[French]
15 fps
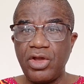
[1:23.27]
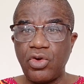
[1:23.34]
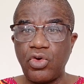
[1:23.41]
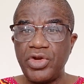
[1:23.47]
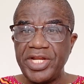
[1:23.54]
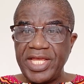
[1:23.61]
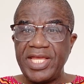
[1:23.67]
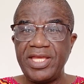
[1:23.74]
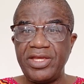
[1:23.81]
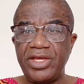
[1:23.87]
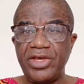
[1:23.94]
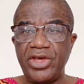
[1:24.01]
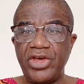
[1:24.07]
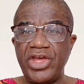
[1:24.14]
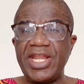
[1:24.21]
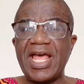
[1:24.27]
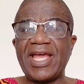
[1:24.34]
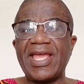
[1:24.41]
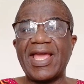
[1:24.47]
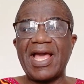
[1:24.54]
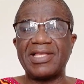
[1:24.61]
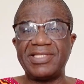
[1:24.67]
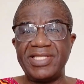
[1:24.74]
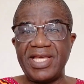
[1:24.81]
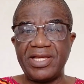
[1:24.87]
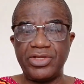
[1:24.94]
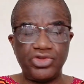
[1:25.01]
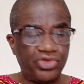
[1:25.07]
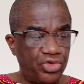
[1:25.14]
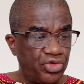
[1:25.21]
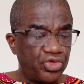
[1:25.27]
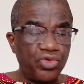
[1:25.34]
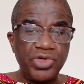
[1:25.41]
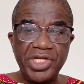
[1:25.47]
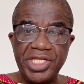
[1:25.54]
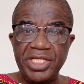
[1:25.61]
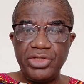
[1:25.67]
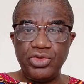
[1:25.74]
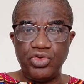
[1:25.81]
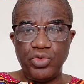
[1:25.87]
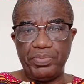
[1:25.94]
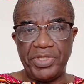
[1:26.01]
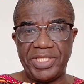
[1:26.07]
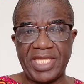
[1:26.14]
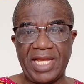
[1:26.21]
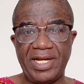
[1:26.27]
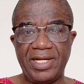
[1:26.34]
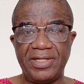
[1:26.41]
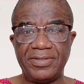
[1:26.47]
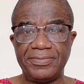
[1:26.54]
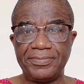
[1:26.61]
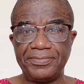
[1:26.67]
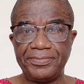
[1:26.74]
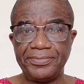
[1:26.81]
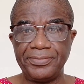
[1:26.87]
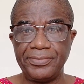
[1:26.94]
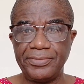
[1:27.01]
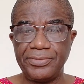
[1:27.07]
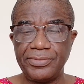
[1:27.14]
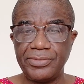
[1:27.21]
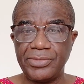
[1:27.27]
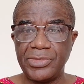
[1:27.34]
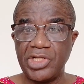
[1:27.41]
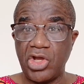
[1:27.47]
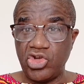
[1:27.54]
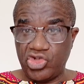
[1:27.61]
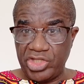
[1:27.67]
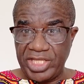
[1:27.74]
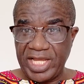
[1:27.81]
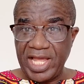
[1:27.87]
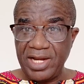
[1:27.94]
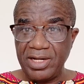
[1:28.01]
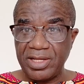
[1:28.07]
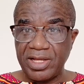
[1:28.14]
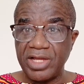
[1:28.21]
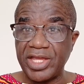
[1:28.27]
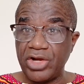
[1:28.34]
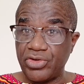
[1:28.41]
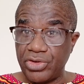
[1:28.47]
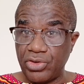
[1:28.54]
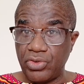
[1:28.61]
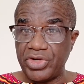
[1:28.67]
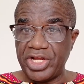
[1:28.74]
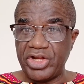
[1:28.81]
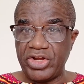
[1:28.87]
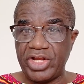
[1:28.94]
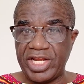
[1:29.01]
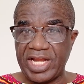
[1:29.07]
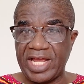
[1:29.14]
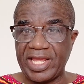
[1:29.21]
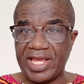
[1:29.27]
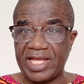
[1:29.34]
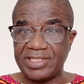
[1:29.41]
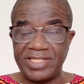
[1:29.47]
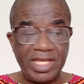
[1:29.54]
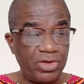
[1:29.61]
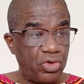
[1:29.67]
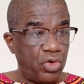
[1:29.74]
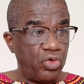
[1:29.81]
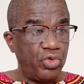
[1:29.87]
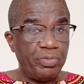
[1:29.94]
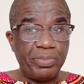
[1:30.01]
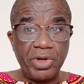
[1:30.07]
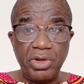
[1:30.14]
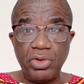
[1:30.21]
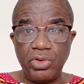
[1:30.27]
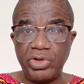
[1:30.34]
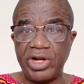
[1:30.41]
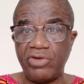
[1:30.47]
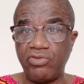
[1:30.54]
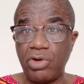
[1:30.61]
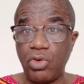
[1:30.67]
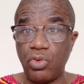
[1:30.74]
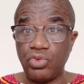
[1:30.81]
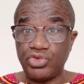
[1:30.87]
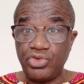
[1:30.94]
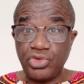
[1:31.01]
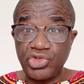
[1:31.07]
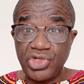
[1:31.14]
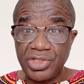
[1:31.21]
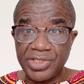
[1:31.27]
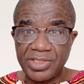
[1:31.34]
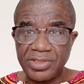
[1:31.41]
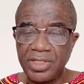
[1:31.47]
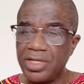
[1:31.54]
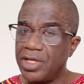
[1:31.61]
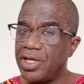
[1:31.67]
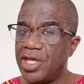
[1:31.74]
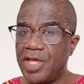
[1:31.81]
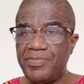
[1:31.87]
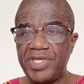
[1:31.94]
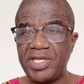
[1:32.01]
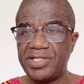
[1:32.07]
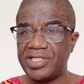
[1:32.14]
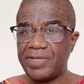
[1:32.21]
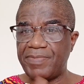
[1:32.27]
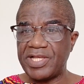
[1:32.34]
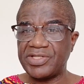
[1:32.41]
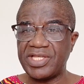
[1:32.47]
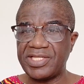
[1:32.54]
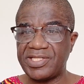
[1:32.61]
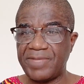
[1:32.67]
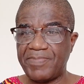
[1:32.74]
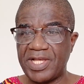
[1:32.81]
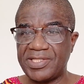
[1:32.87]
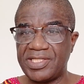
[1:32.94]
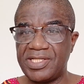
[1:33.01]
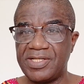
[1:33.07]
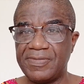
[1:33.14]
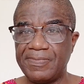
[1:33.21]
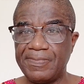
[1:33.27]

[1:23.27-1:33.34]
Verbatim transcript: connaît un arrêt cardiaque sur son lit d'hôpital. En général, quand quelqu'un connaît un arrêt cardiaque, on le prend, on l'envoie aux urgences. Eh bien, c'est parce ce qui s'est passé.